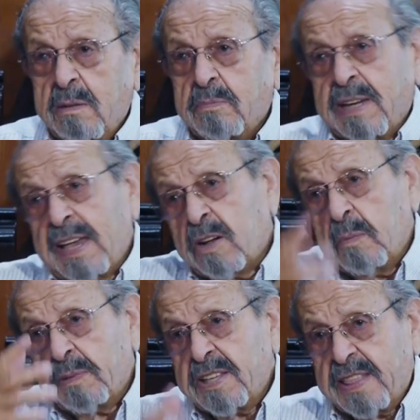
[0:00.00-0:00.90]
¿Por qué
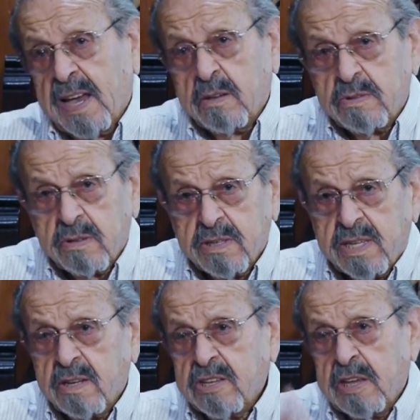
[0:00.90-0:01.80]
compré este auto?
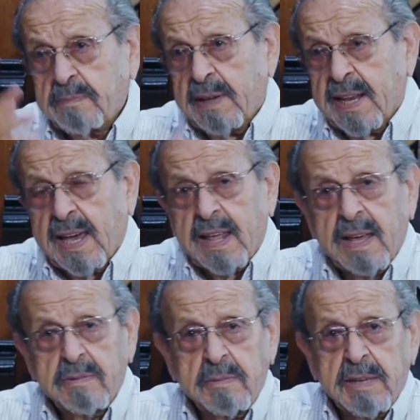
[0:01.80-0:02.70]
Si no sirve para
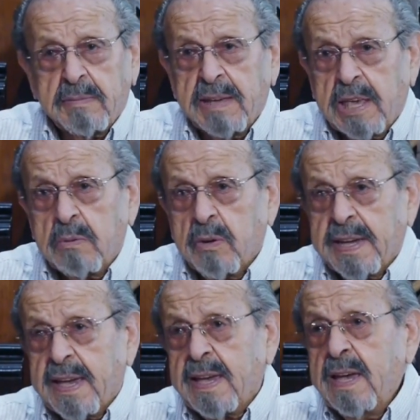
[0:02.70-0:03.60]
nada, me
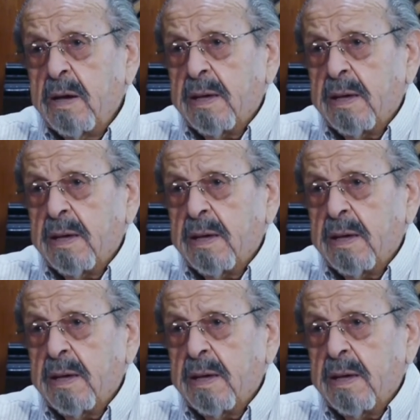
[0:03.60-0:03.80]
equivoqué.